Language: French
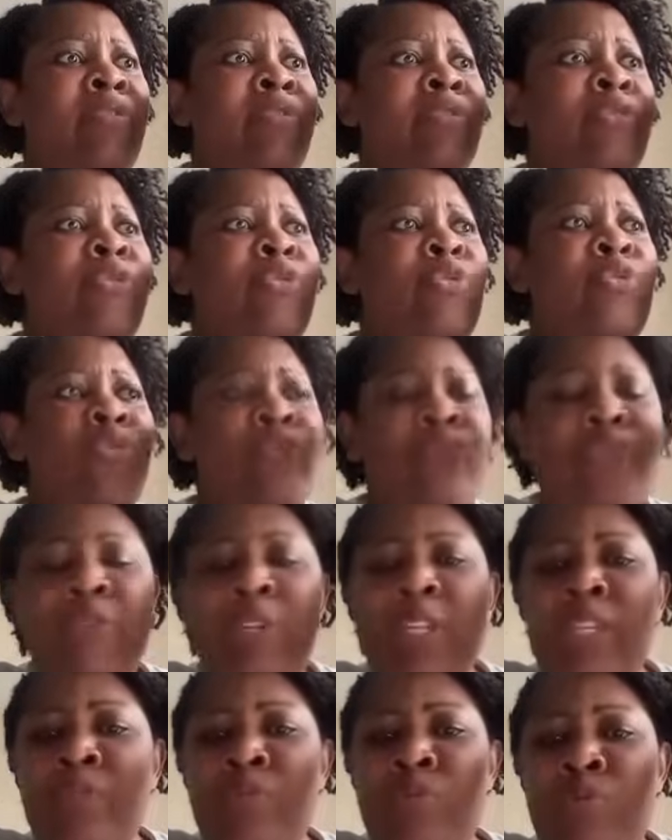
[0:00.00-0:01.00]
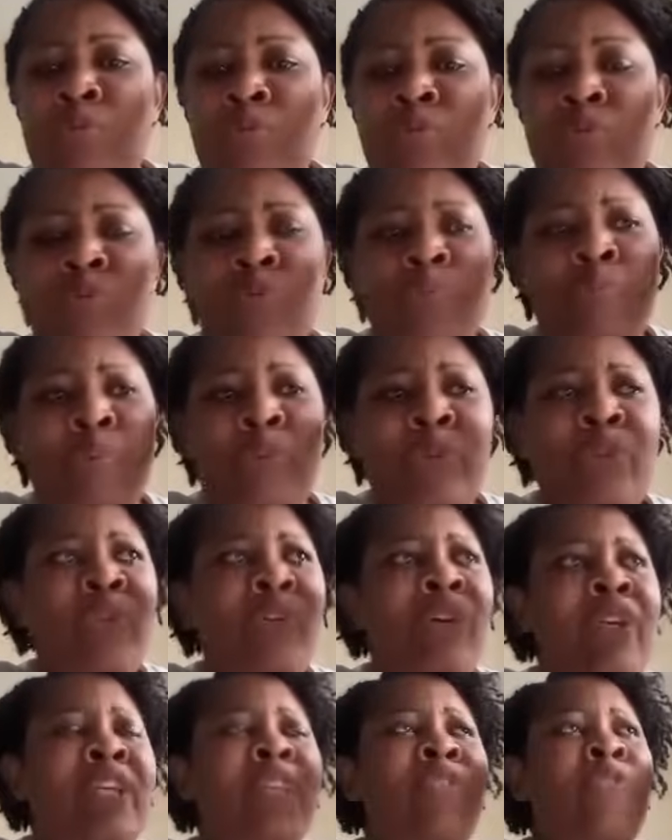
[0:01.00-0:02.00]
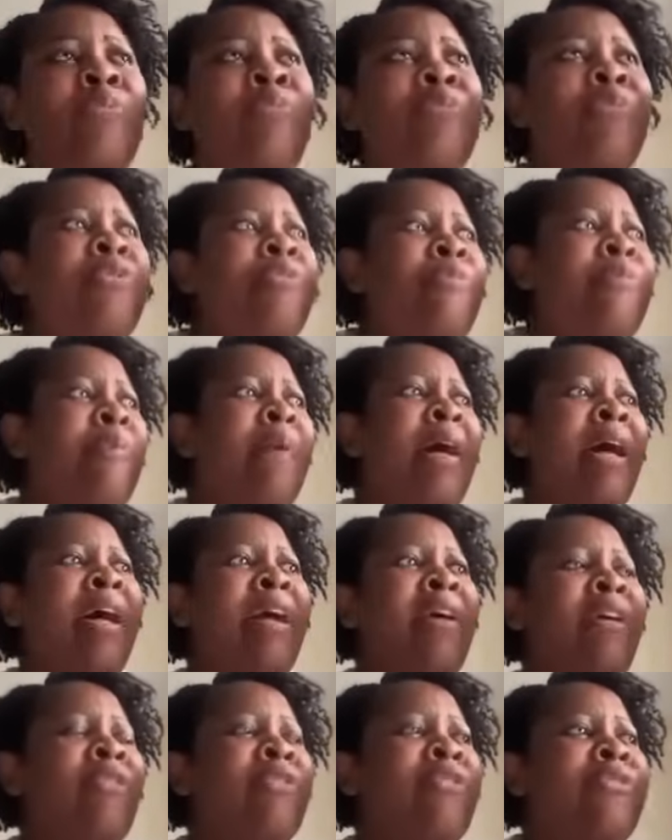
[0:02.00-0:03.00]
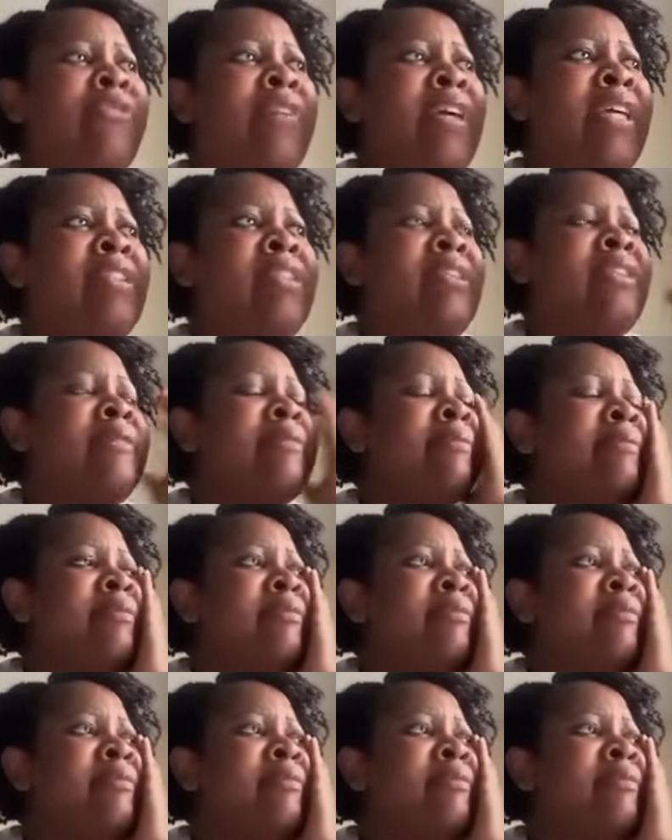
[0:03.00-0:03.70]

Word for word: vous offrir du, bonheur, ils ne peuvent pas, en fait,